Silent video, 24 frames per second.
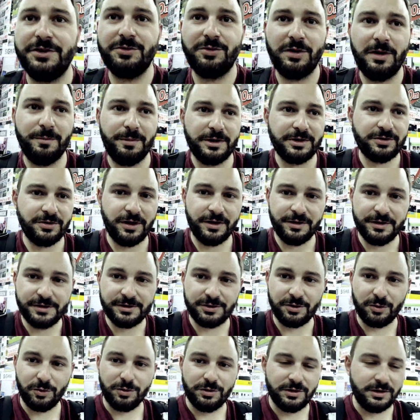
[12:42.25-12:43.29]
sono una persona
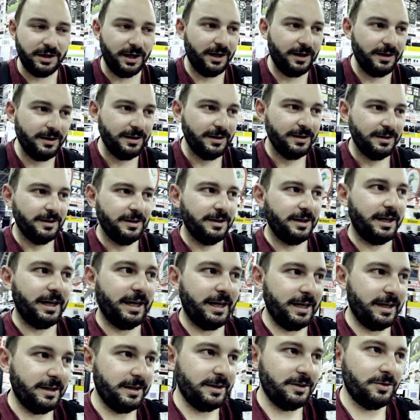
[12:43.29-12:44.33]
distrutta
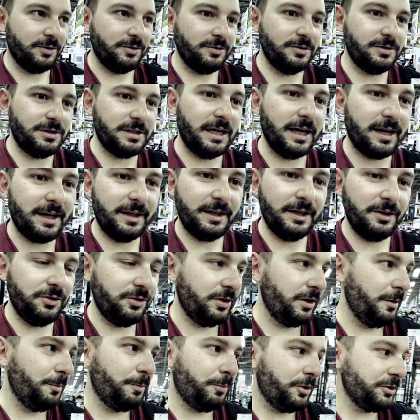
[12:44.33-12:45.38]
che non sta credendo
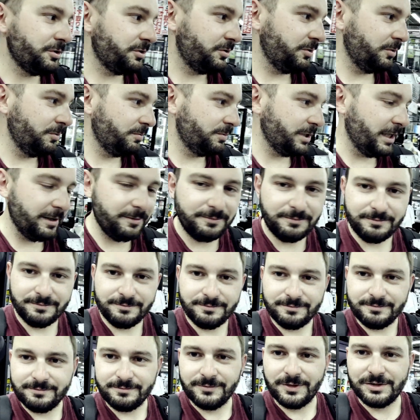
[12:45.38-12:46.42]
nel posto, cioè
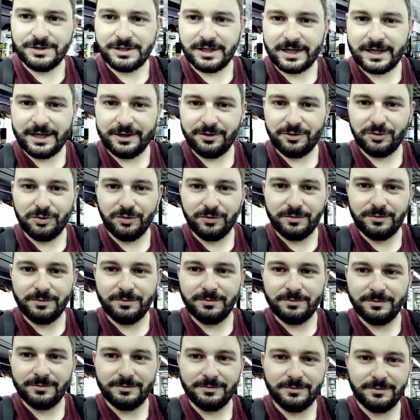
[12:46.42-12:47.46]
sta credendo, dove,
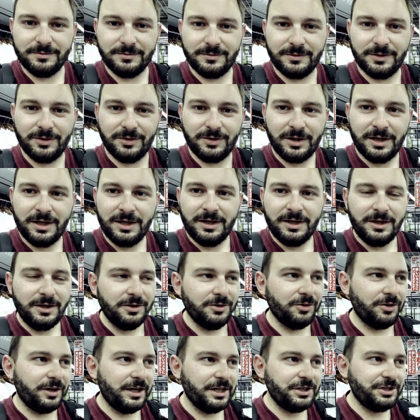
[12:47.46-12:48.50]
mm,
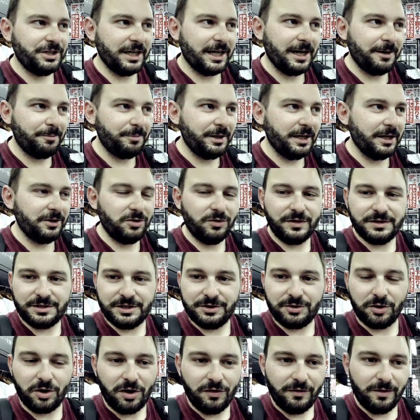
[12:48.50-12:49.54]
non riesce a capire dove si
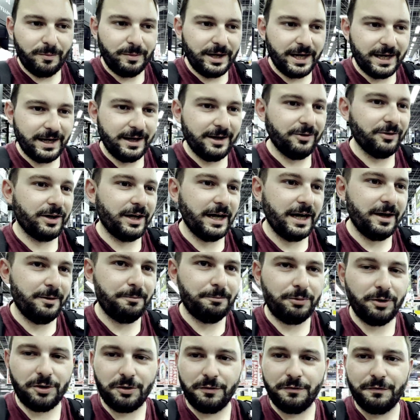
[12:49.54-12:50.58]
trova bene, ok, è un
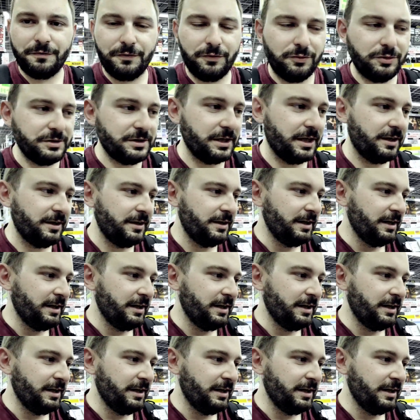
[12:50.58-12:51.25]
po' confusa.